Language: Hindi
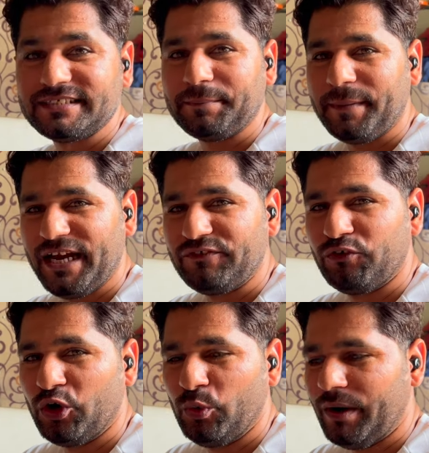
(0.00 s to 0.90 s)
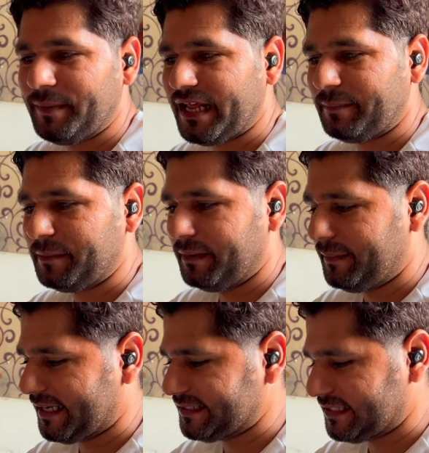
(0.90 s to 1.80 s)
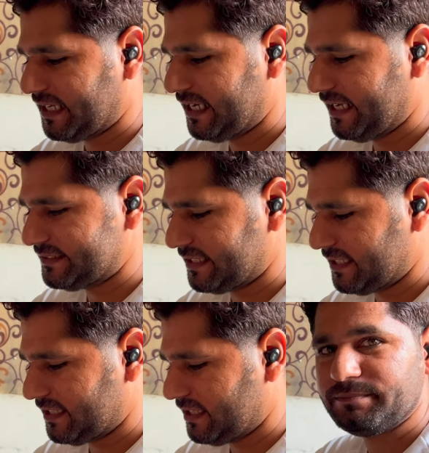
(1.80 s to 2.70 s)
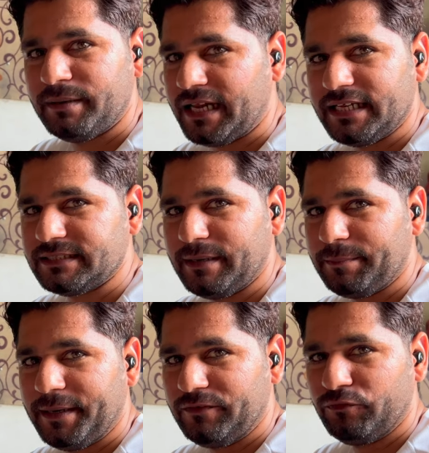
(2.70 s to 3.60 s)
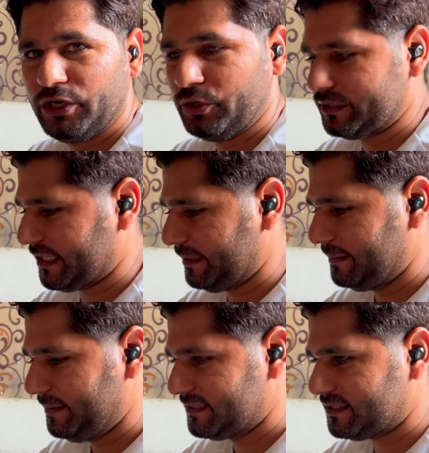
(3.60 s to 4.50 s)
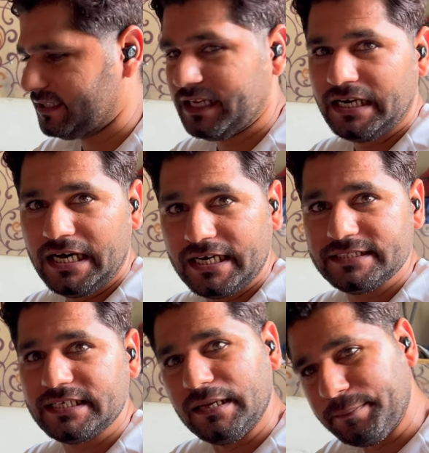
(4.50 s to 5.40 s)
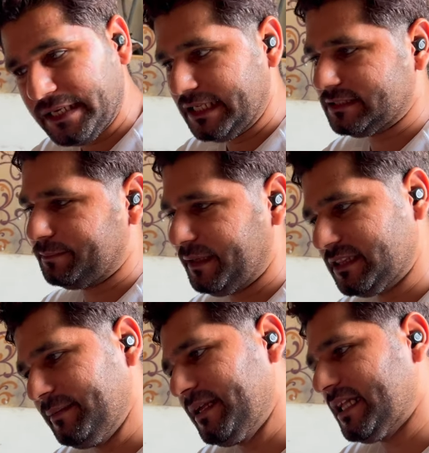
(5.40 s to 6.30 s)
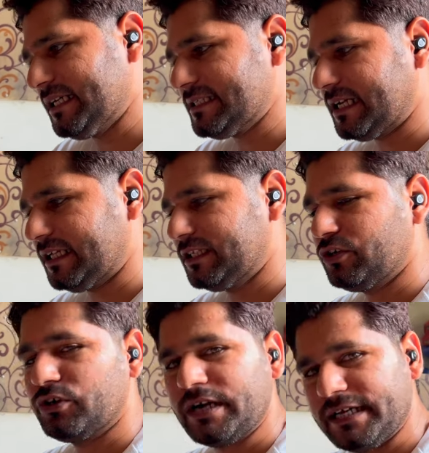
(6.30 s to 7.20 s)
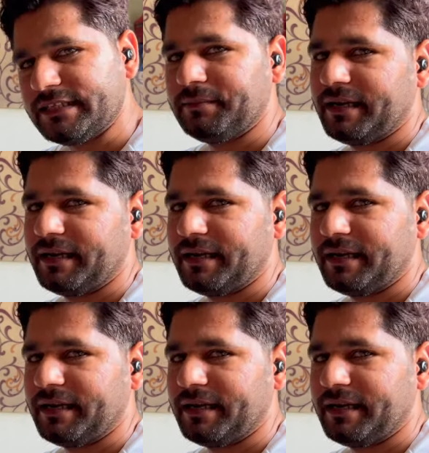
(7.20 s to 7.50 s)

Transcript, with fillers: इसका पेट फुल हुआ पड़ा है अभी मम्मा के साथ खाया इसने खाना पानी से भाई पेट फुल नहीं होता कभी भी इसका ना नहाने से ना पीने से पीता भी रहता है सारा दिन और नहाता भी